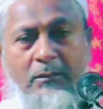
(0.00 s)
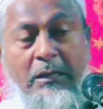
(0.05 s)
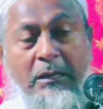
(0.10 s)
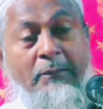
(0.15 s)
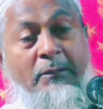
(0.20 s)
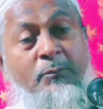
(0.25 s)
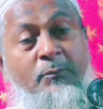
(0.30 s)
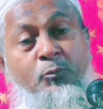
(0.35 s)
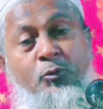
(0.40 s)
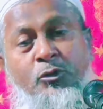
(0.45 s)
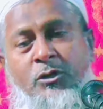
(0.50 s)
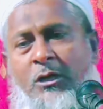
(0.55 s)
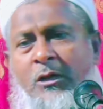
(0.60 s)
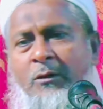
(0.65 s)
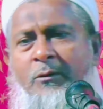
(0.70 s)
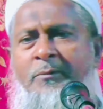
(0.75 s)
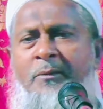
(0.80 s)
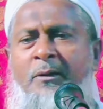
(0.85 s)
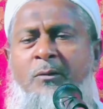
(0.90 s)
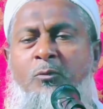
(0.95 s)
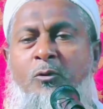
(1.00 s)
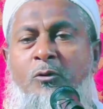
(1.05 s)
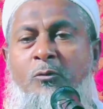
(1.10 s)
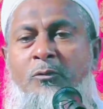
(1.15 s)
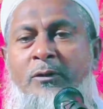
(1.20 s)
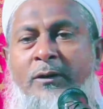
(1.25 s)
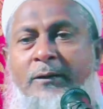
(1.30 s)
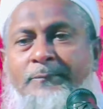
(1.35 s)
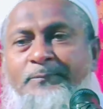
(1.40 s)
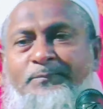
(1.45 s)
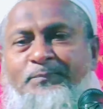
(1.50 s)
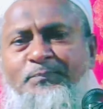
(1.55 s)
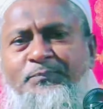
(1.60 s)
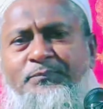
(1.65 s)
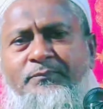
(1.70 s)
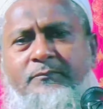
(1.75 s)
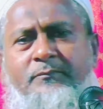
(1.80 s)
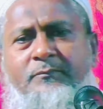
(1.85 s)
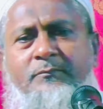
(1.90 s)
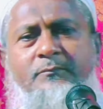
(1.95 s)
এবার বুঝলাম আমি আর বলবো না
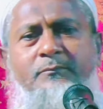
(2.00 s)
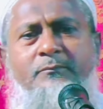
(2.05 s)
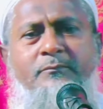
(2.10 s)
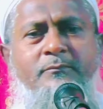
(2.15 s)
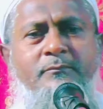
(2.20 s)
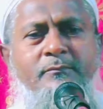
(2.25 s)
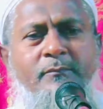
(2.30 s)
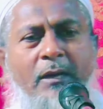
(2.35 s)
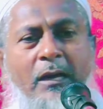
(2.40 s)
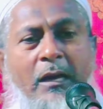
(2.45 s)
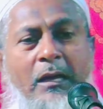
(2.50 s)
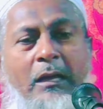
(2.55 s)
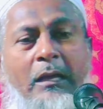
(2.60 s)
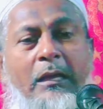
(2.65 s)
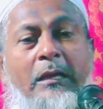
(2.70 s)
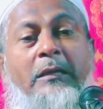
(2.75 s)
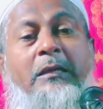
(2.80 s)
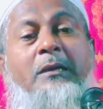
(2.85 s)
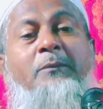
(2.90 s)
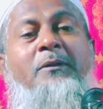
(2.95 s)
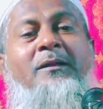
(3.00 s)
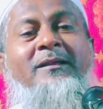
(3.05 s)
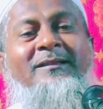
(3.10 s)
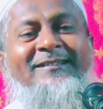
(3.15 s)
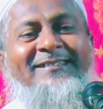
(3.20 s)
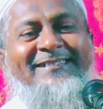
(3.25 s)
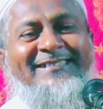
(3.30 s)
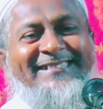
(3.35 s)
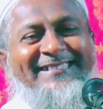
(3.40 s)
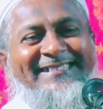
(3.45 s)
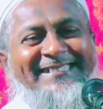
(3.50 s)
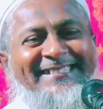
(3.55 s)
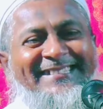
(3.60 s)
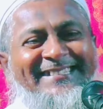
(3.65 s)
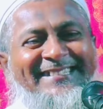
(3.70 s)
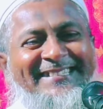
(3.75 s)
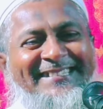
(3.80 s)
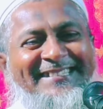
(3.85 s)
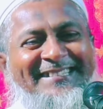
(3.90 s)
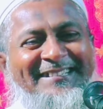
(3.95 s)
কি বলি
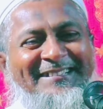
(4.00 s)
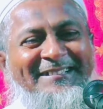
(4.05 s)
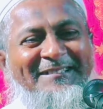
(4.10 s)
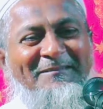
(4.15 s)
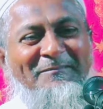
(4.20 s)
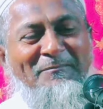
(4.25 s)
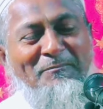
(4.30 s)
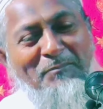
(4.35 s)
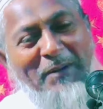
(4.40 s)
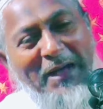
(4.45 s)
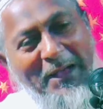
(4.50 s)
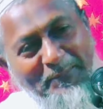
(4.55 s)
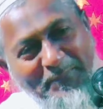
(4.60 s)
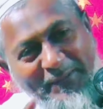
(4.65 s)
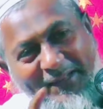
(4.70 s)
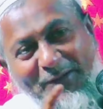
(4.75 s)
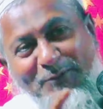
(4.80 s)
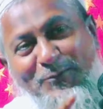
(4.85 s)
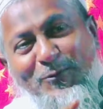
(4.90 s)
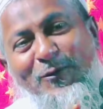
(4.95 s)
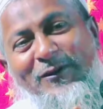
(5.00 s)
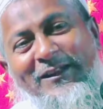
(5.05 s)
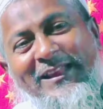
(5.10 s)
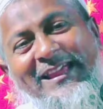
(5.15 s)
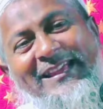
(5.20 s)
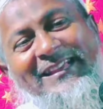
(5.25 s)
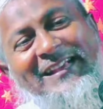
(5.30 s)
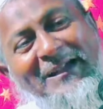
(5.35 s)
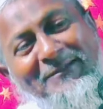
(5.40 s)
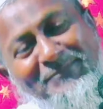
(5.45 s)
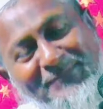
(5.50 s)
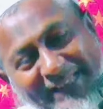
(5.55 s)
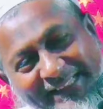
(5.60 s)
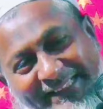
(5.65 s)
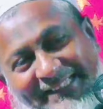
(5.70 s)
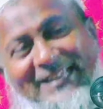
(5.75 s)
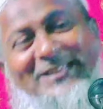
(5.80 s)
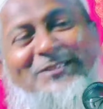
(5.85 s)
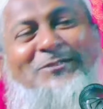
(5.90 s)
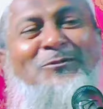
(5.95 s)
বাপের গলায় গামছা
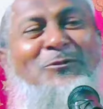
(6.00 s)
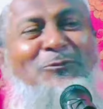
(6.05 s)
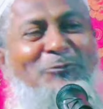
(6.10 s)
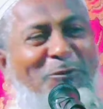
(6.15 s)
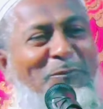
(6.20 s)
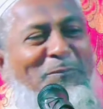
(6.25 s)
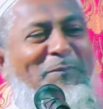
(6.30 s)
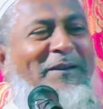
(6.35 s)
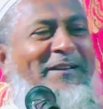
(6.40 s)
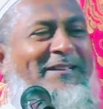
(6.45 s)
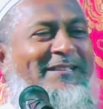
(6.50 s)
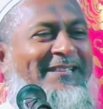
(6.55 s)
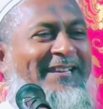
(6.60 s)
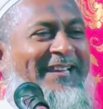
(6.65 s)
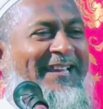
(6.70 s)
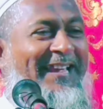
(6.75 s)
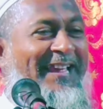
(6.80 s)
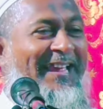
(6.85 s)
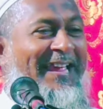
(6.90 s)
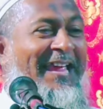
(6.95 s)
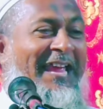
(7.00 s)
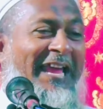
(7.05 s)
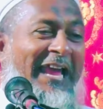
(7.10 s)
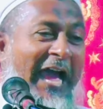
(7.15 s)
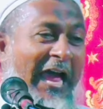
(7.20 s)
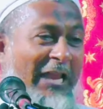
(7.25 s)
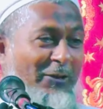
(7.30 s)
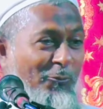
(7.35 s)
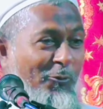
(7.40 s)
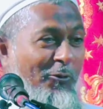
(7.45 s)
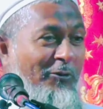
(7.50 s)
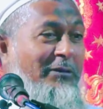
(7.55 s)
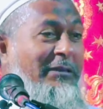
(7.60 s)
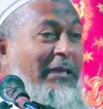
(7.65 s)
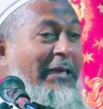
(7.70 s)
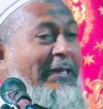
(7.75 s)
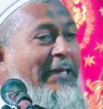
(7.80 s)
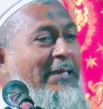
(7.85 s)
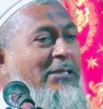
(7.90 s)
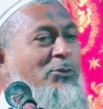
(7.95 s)
দিয়ে জুতো ফিরছে আর ও
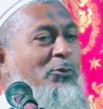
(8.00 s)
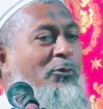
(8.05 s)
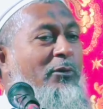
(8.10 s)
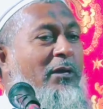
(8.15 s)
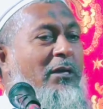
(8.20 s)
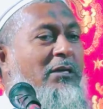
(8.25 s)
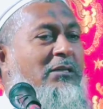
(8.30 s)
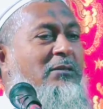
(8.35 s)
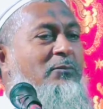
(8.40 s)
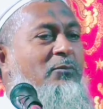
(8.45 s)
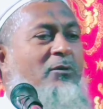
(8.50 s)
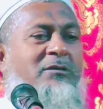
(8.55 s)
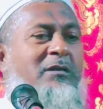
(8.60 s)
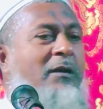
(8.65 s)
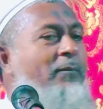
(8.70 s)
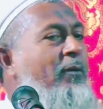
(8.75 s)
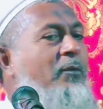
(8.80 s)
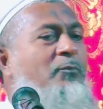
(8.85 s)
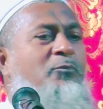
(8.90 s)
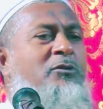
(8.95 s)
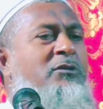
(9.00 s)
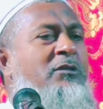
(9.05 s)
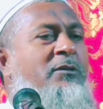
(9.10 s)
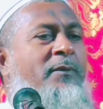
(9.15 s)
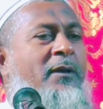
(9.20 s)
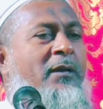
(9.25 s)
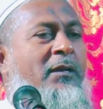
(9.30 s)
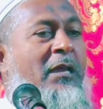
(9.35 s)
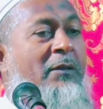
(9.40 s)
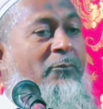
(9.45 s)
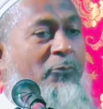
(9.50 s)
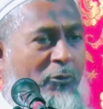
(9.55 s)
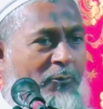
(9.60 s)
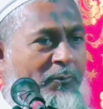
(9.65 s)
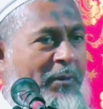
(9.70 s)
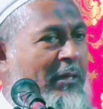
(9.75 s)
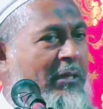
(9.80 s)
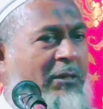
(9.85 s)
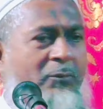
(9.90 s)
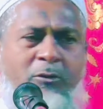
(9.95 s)
দেখে চলে এসে বলছে আমার বুঝতে পারে না আমি ওর
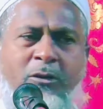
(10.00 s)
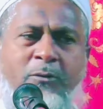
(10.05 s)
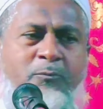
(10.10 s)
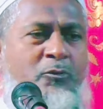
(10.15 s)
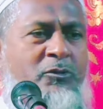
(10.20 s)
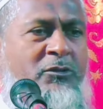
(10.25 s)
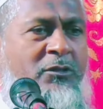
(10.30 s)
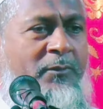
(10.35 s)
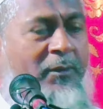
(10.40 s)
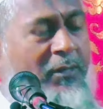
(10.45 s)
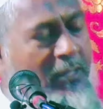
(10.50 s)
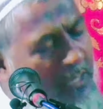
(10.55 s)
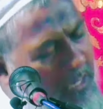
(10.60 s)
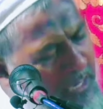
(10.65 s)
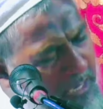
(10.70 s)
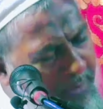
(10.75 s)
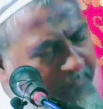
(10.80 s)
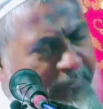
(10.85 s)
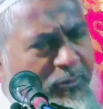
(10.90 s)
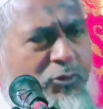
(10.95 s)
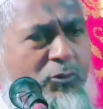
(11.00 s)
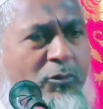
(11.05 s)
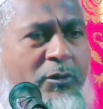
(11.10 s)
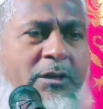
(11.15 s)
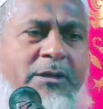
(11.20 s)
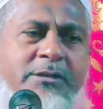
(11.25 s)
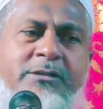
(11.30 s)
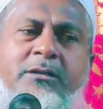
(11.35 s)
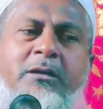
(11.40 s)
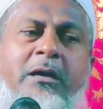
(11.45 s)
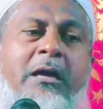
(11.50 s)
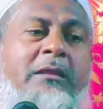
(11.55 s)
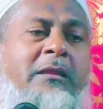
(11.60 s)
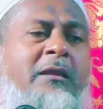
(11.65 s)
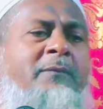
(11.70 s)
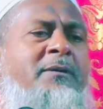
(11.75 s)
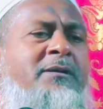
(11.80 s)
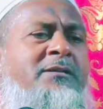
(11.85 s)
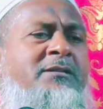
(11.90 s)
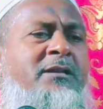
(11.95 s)
ব্যাটা বলে বুঝতে পারি না আমি চলে এসেছি আল্লাহ
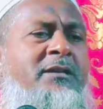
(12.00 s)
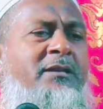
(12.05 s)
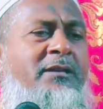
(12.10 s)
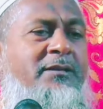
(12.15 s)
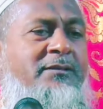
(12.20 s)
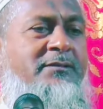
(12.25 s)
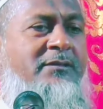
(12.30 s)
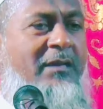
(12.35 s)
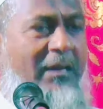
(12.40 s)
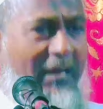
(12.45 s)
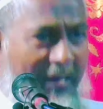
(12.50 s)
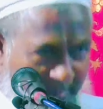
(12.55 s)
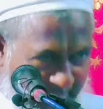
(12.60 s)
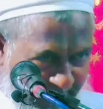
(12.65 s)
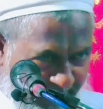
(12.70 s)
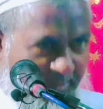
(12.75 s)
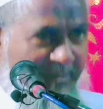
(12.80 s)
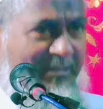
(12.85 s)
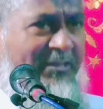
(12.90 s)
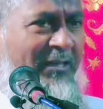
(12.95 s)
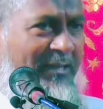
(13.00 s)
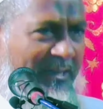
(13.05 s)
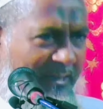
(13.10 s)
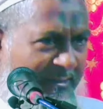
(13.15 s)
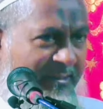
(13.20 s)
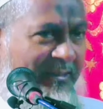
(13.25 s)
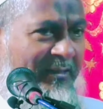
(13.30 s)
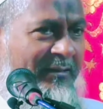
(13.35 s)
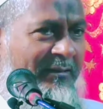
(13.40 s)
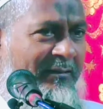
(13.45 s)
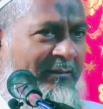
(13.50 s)
বাঁচিয়ে দিয়েছে আল্লাহ বাঁচিয়ে দিয়েছে